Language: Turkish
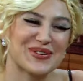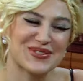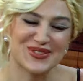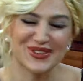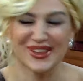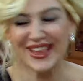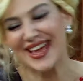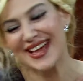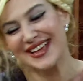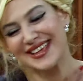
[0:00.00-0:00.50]

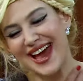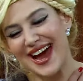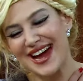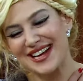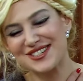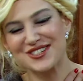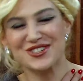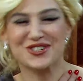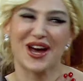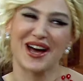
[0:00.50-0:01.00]
olsun.
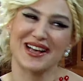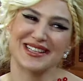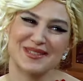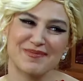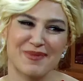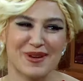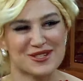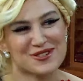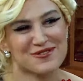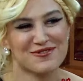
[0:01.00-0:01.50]
Gerçi
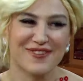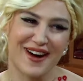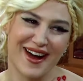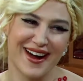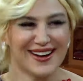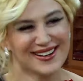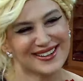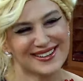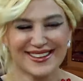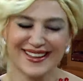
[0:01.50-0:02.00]
cazibecim
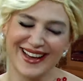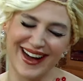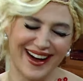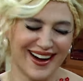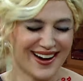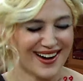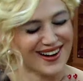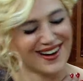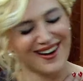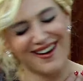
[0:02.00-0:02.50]
var ya.
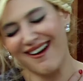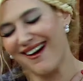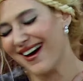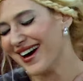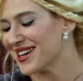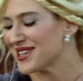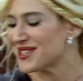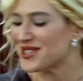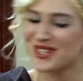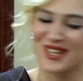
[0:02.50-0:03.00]

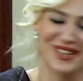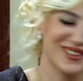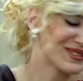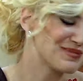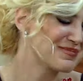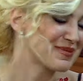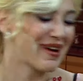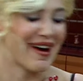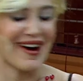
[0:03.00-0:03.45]
Ah canım